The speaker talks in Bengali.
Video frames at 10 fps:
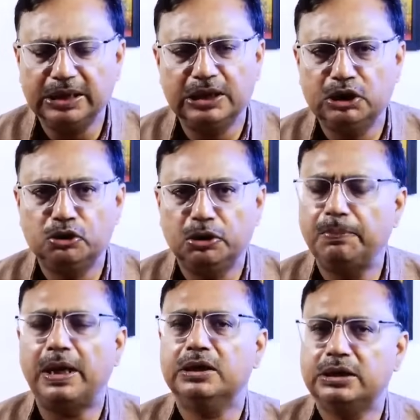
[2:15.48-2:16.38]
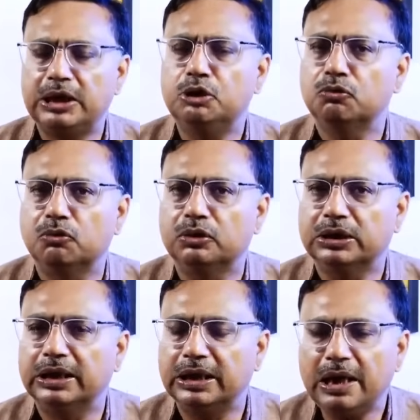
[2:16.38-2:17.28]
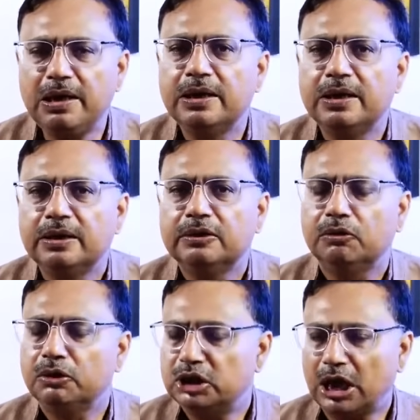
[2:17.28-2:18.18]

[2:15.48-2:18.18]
তিনি নিশ্চয়ই পাসটা ইস্যু করতেন না তো ওই